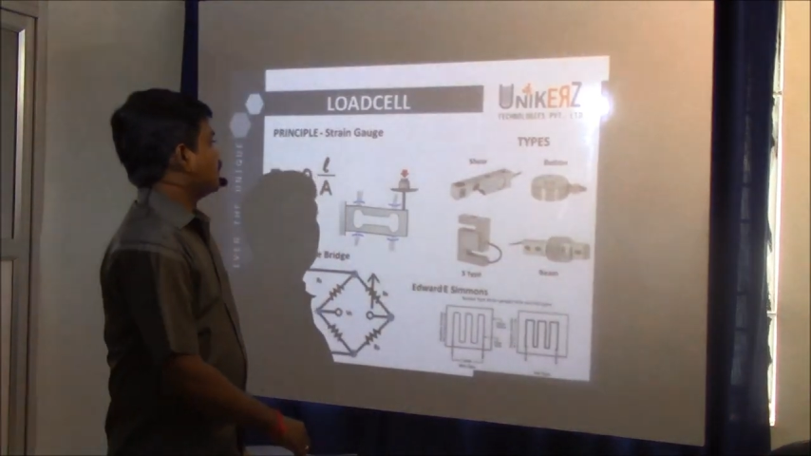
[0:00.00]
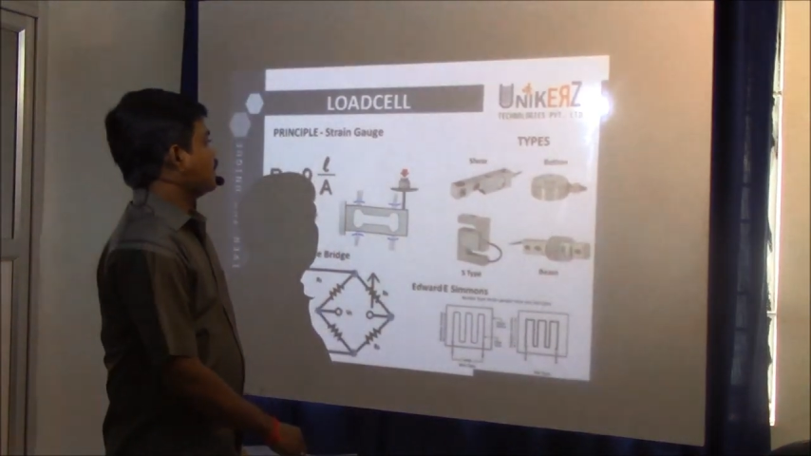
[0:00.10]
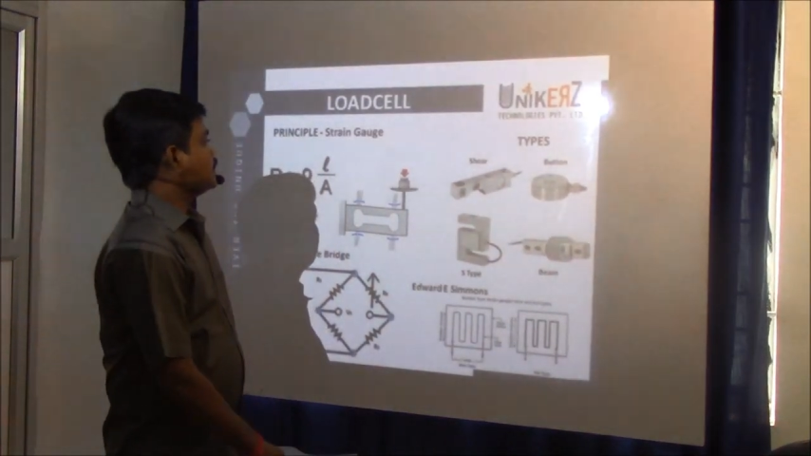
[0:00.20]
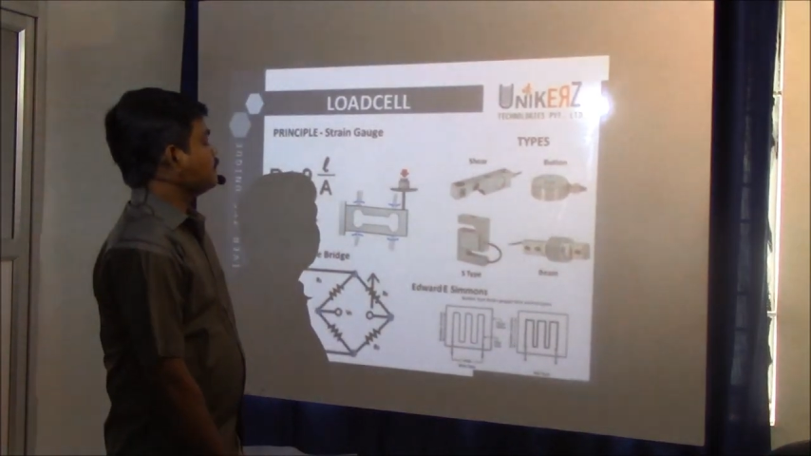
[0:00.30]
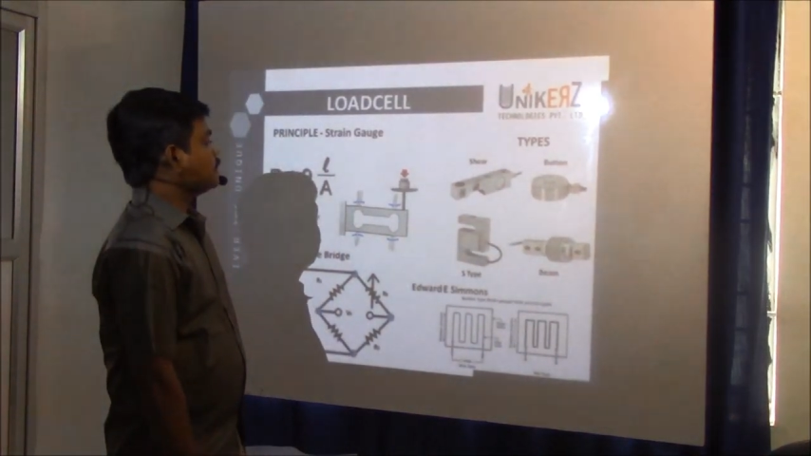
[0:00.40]

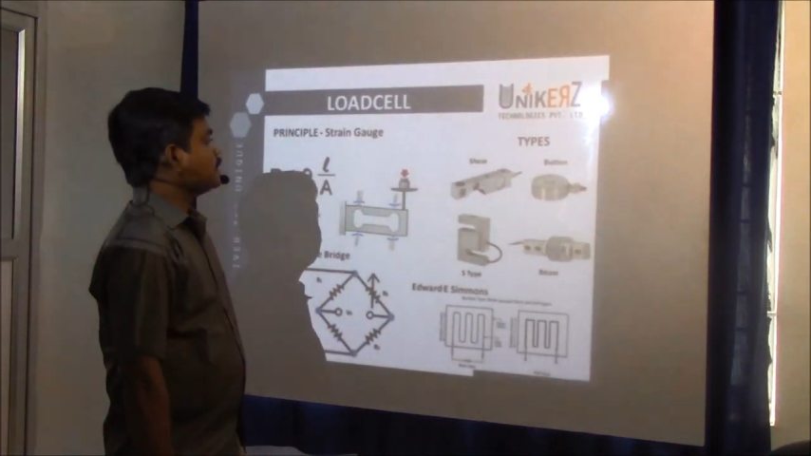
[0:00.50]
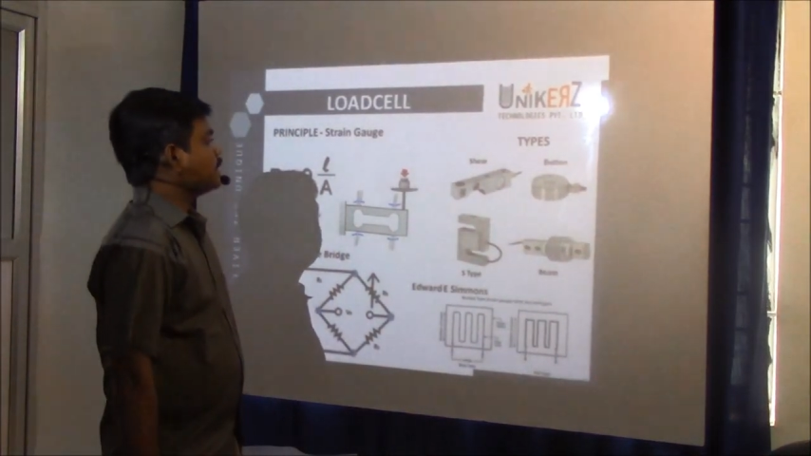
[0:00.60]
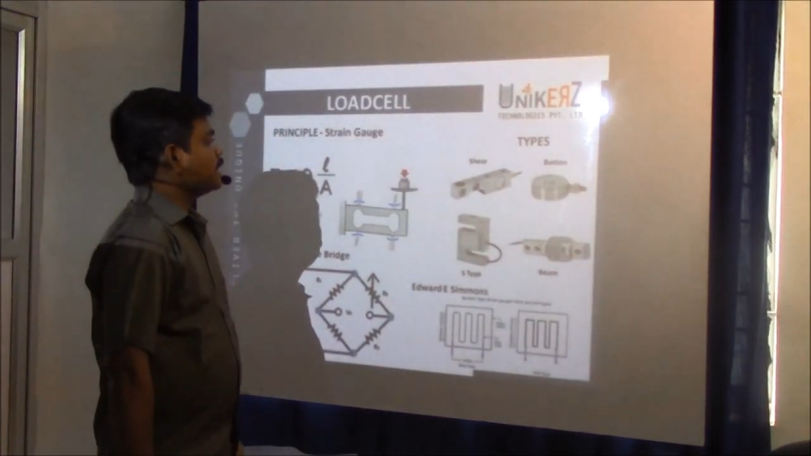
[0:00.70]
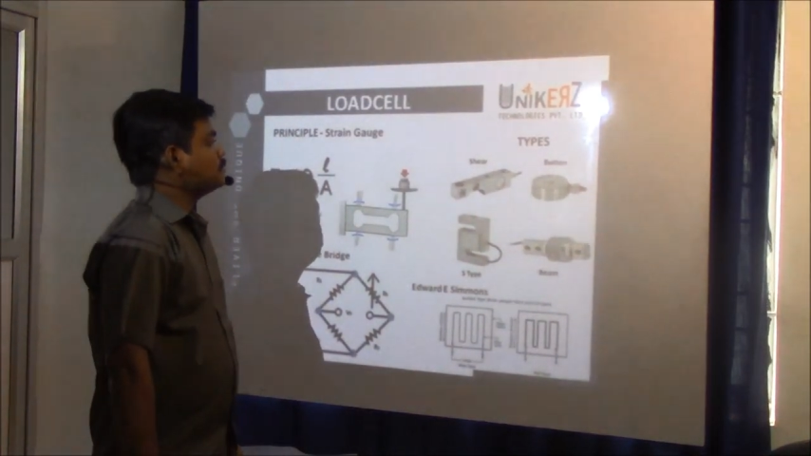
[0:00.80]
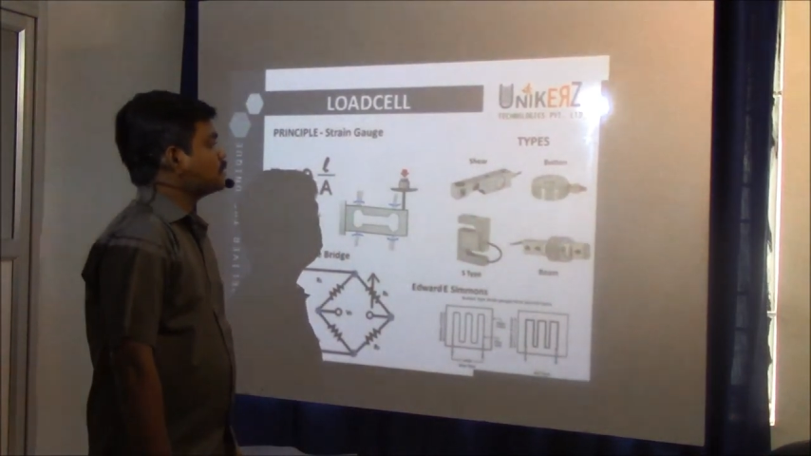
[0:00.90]
அதில் வந்து
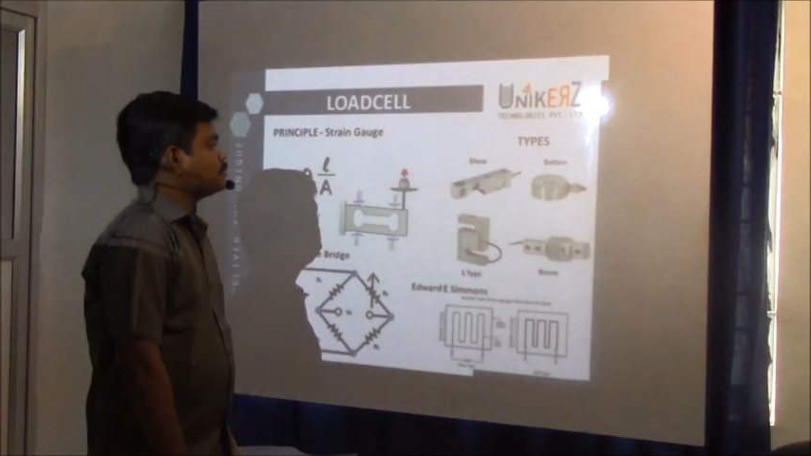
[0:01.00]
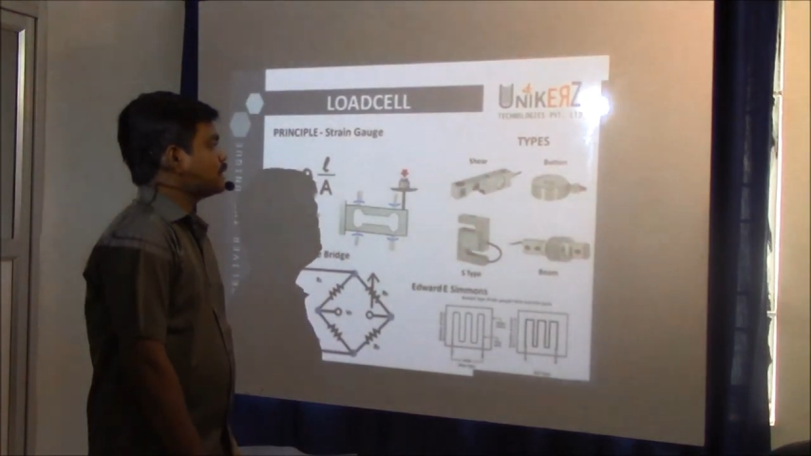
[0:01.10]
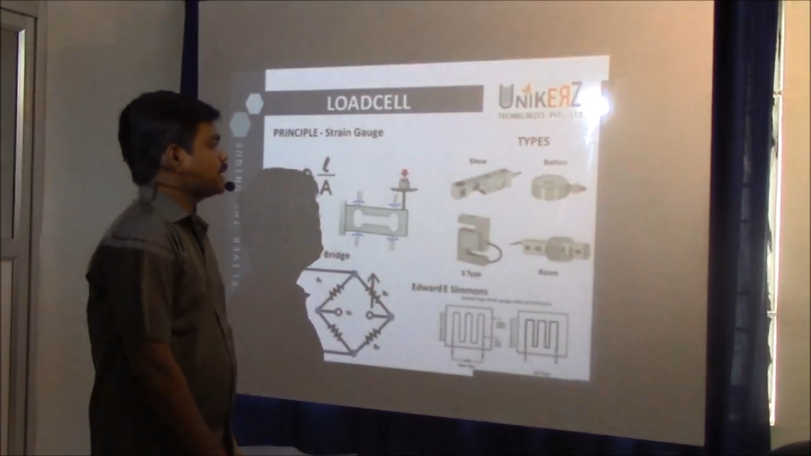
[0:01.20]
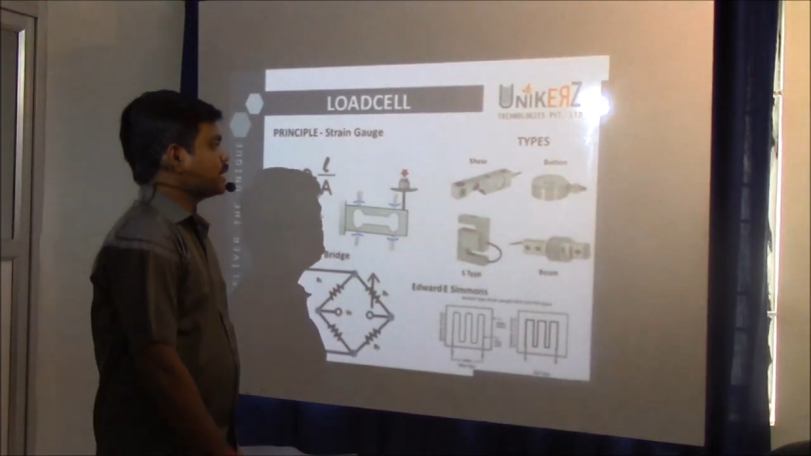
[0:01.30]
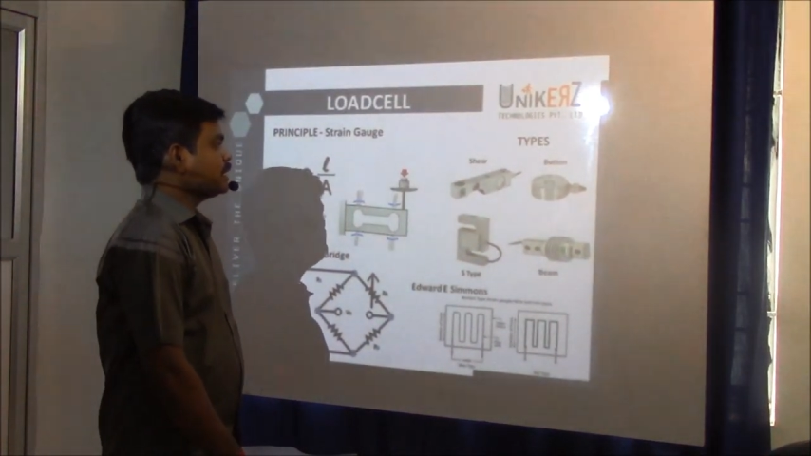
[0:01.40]
டைப்ஸ்னு
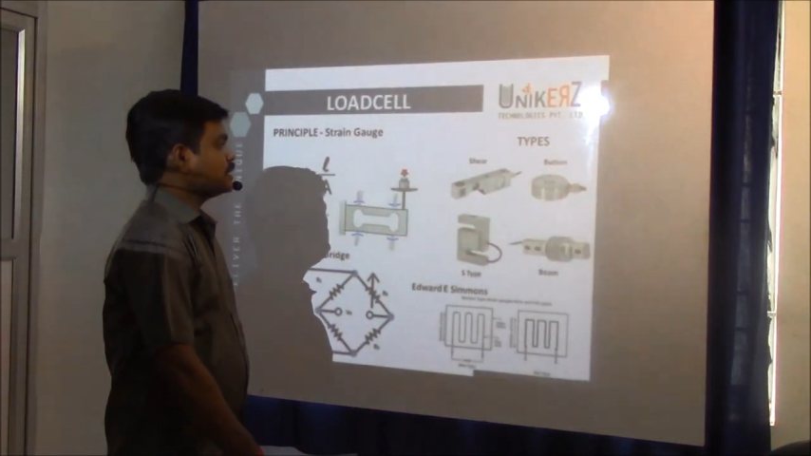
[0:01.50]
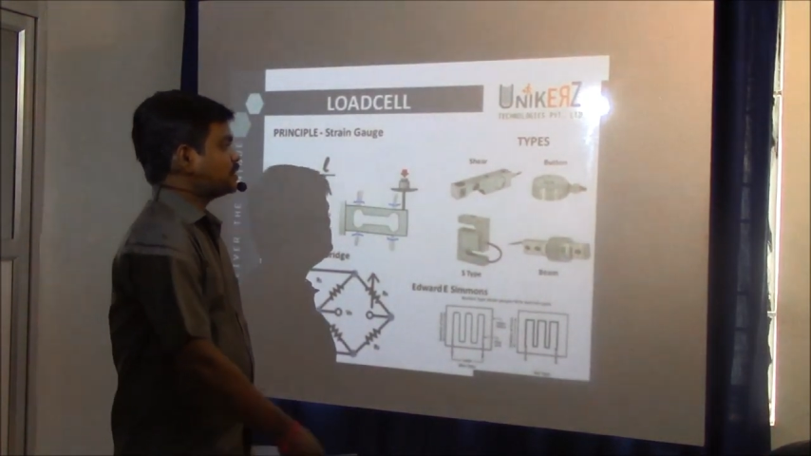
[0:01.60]
பார்த்தீங்கன்னா